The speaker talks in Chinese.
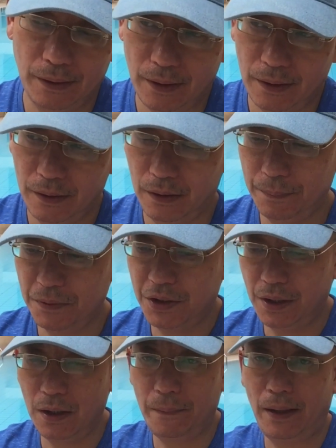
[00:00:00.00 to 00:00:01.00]
的，那么
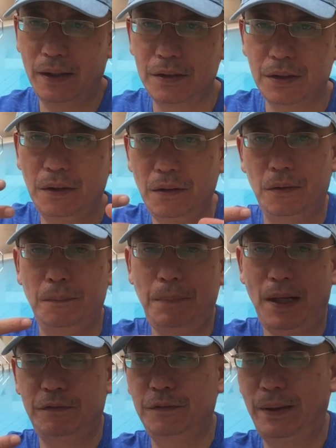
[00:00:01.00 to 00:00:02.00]
切了牌之后，
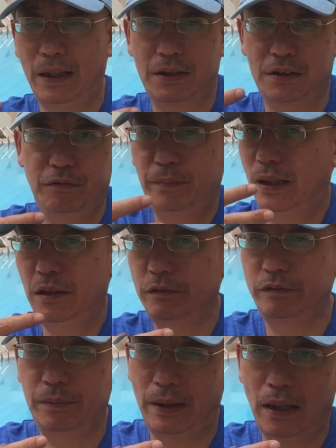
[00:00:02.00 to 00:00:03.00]
八副牌、十副牌、六
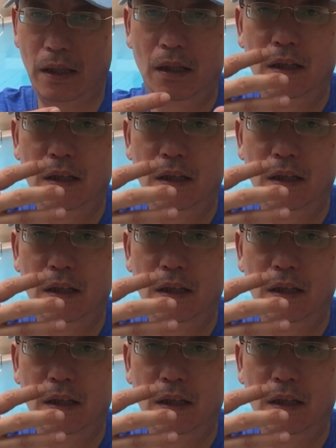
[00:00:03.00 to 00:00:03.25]
副牌，